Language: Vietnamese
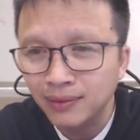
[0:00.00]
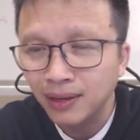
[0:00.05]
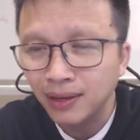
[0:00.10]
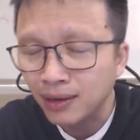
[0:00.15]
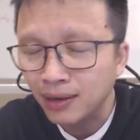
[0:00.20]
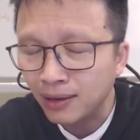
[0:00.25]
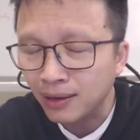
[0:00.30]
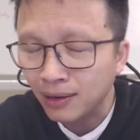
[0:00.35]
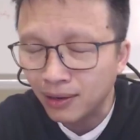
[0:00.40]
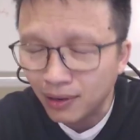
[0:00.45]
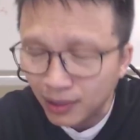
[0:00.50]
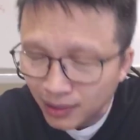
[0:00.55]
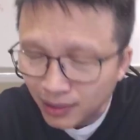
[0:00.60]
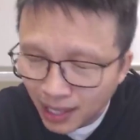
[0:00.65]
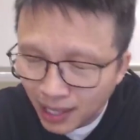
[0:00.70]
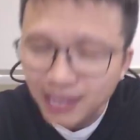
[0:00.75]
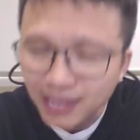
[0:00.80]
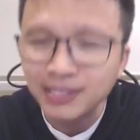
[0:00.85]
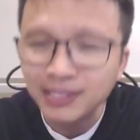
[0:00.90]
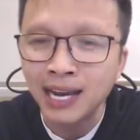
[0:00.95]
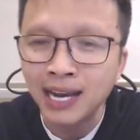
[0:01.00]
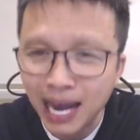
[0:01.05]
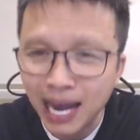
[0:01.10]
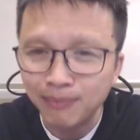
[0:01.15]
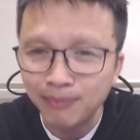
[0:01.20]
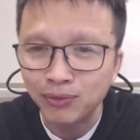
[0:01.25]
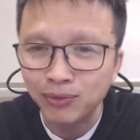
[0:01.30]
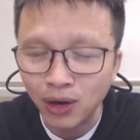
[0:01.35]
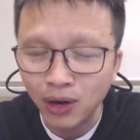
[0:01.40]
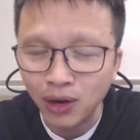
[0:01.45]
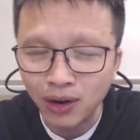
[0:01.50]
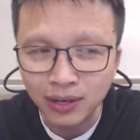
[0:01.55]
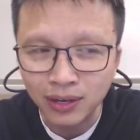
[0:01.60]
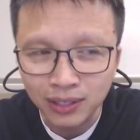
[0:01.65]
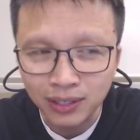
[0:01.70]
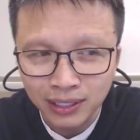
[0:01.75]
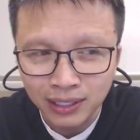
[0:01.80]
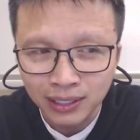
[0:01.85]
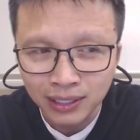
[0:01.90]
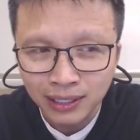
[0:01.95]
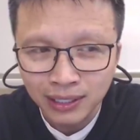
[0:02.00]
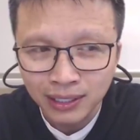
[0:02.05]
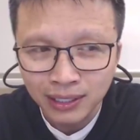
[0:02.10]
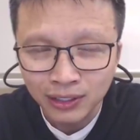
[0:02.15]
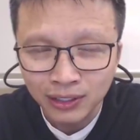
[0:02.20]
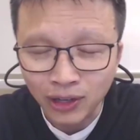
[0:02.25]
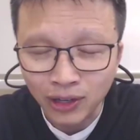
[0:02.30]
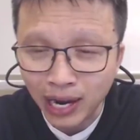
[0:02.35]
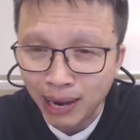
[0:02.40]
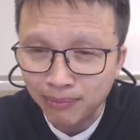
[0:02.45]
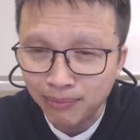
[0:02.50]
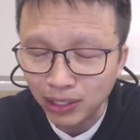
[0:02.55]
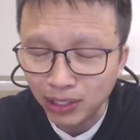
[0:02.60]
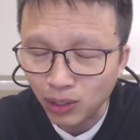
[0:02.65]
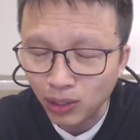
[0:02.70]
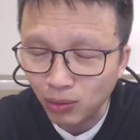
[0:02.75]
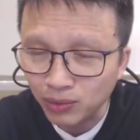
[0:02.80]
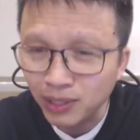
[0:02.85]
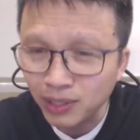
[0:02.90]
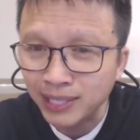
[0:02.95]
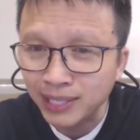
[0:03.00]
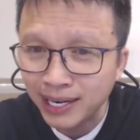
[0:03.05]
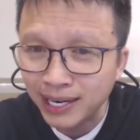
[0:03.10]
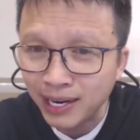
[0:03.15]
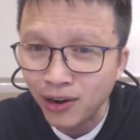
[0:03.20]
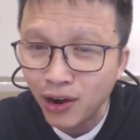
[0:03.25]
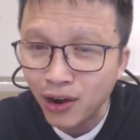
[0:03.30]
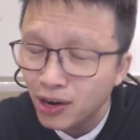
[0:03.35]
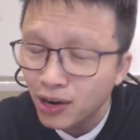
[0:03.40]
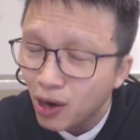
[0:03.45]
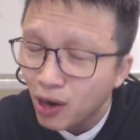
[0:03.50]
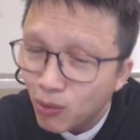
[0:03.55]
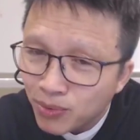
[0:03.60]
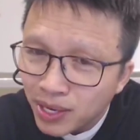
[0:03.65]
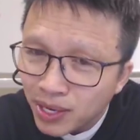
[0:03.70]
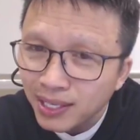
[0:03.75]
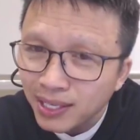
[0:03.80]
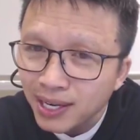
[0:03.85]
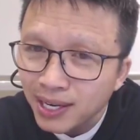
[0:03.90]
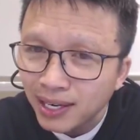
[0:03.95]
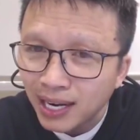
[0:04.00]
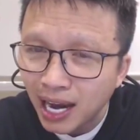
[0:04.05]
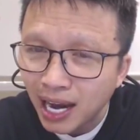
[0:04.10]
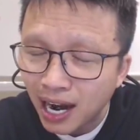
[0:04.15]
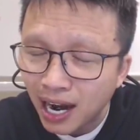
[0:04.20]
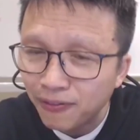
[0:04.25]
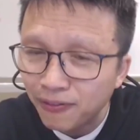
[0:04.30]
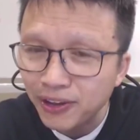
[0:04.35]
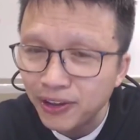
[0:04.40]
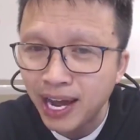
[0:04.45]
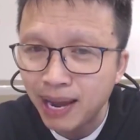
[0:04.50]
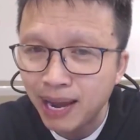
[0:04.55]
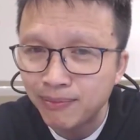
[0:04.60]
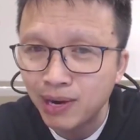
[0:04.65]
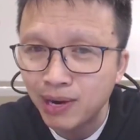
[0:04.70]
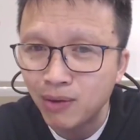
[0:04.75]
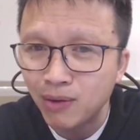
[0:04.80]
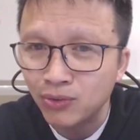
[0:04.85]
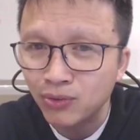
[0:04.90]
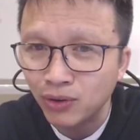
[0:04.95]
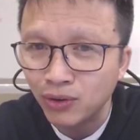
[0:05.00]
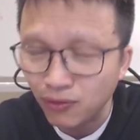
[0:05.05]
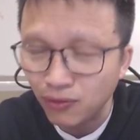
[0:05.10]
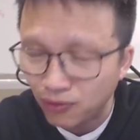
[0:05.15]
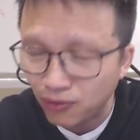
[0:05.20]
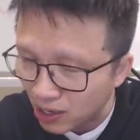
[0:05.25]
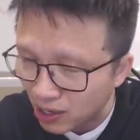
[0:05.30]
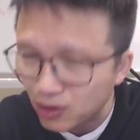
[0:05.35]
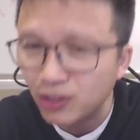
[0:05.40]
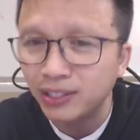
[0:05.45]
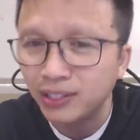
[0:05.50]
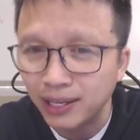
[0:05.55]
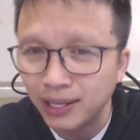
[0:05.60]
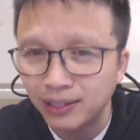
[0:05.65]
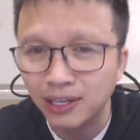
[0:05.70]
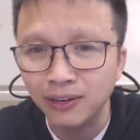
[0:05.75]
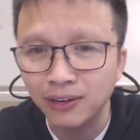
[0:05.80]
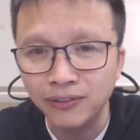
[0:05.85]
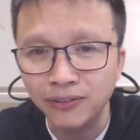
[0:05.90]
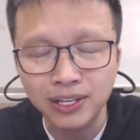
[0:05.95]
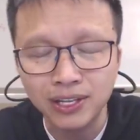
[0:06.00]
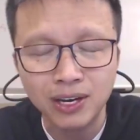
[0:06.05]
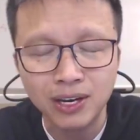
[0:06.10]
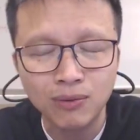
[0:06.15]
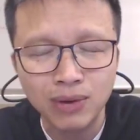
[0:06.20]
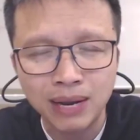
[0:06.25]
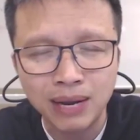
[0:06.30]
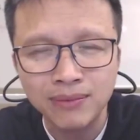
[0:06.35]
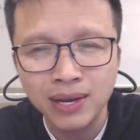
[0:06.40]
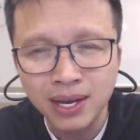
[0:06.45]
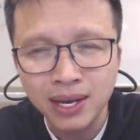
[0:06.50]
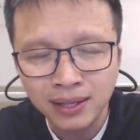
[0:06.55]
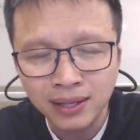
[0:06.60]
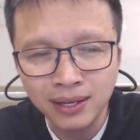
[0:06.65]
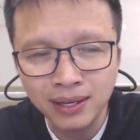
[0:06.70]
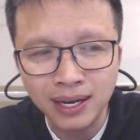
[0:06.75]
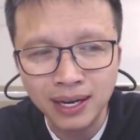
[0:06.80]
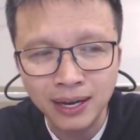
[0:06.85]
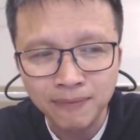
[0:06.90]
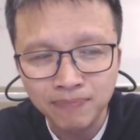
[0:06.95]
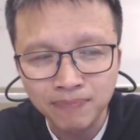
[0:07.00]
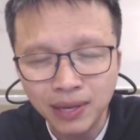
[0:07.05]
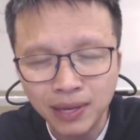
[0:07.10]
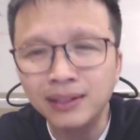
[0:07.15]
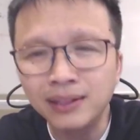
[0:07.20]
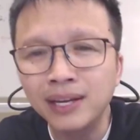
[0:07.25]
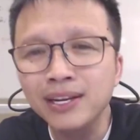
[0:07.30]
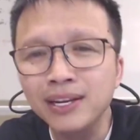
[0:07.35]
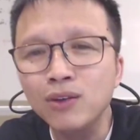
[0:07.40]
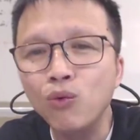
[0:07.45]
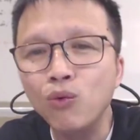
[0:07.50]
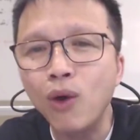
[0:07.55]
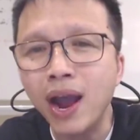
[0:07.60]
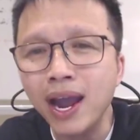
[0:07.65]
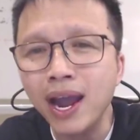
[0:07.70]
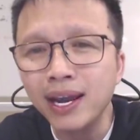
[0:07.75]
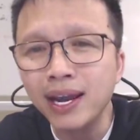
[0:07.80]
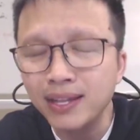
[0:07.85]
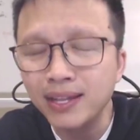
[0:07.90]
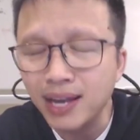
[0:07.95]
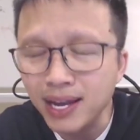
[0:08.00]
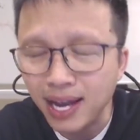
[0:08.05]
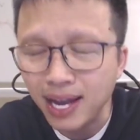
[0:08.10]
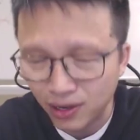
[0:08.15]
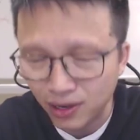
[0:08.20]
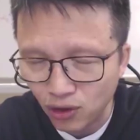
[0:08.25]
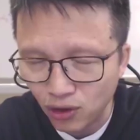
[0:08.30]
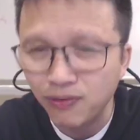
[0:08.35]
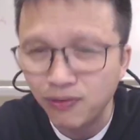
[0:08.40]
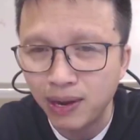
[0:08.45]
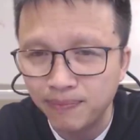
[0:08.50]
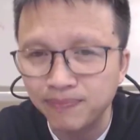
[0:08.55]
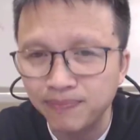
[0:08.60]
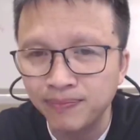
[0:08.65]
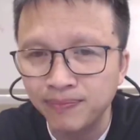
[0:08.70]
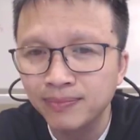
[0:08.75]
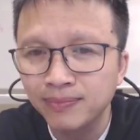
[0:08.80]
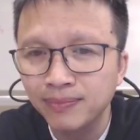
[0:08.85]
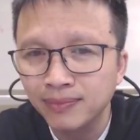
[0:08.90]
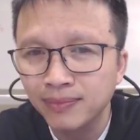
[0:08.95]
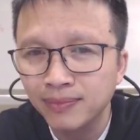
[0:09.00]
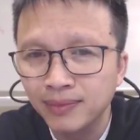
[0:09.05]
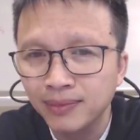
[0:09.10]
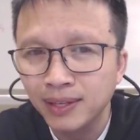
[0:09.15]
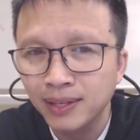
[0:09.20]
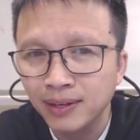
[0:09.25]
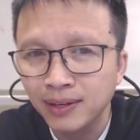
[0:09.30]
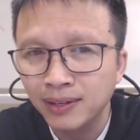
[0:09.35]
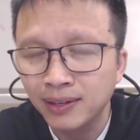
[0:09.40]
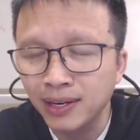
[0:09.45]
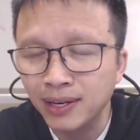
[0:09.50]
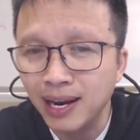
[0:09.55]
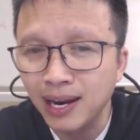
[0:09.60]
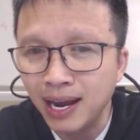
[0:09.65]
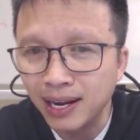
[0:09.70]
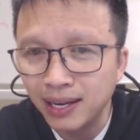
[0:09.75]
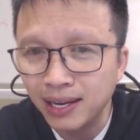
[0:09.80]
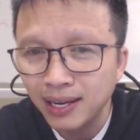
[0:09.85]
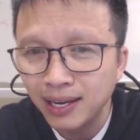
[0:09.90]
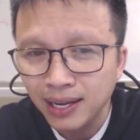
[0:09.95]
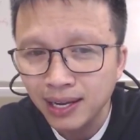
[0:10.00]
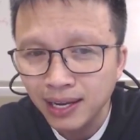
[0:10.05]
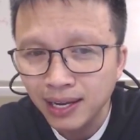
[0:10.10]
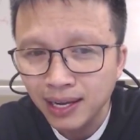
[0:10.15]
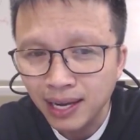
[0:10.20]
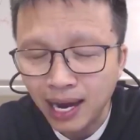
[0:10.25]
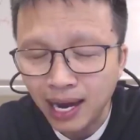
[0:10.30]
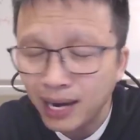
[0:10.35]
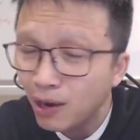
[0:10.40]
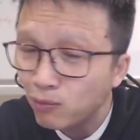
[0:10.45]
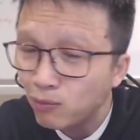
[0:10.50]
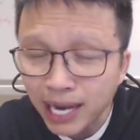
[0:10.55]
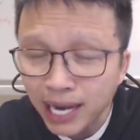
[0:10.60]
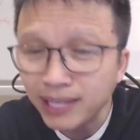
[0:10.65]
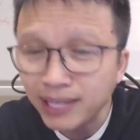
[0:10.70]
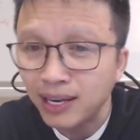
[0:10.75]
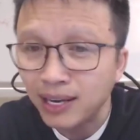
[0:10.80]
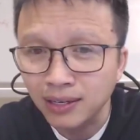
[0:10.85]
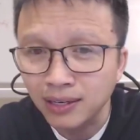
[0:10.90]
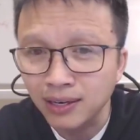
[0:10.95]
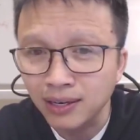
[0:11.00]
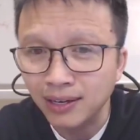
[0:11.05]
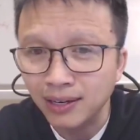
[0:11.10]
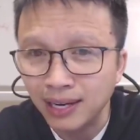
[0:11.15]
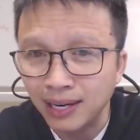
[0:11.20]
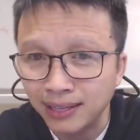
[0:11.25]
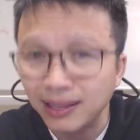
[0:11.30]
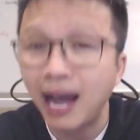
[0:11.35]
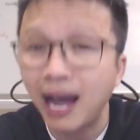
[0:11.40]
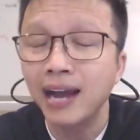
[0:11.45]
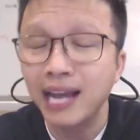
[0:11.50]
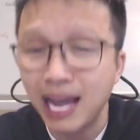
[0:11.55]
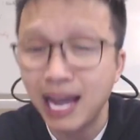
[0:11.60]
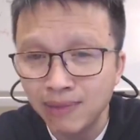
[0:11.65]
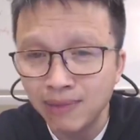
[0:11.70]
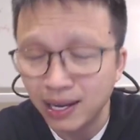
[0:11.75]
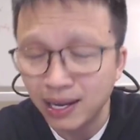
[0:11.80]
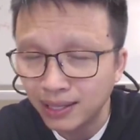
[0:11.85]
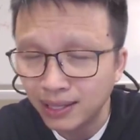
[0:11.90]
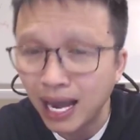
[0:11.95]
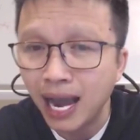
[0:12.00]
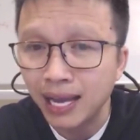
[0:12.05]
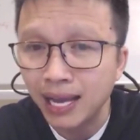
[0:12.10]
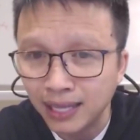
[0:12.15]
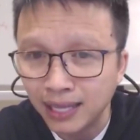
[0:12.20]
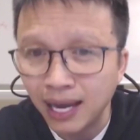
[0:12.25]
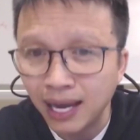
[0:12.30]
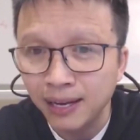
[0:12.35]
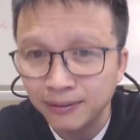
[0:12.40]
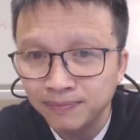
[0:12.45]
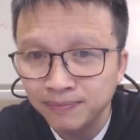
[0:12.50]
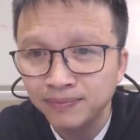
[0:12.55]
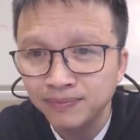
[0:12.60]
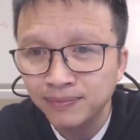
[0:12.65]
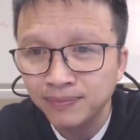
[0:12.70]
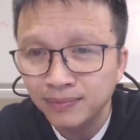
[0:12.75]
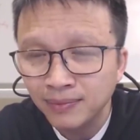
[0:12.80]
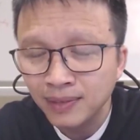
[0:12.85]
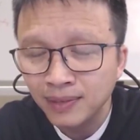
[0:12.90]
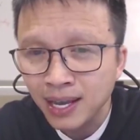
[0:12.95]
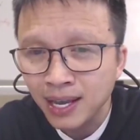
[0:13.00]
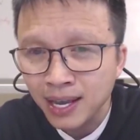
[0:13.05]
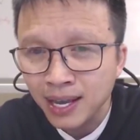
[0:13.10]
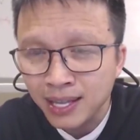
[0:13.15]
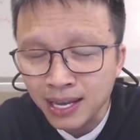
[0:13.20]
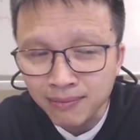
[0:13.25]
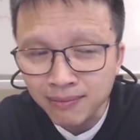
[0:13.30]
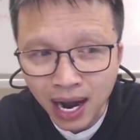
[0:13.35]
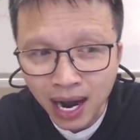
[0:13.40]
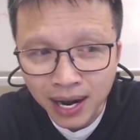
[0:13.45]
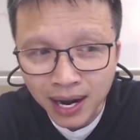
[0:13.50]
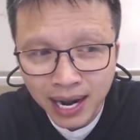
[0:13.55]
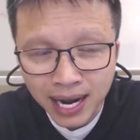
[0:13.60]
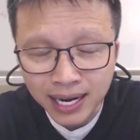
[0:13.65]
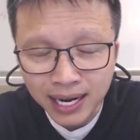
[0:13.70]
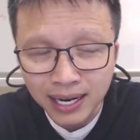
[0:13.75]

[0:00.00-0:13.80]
nó có thể sẽ làm cho cho em bị tổn thương. Thì cái đó nó không nhất thiết là ở phía em không, nó vẫn có thể từ phía chồng em. Tức là anh ta đi quá cái giới hạn cho phép, cho nên là anh không xác nhận được là tại em hay là tại anh ta. Nhưng mà ở đây nè,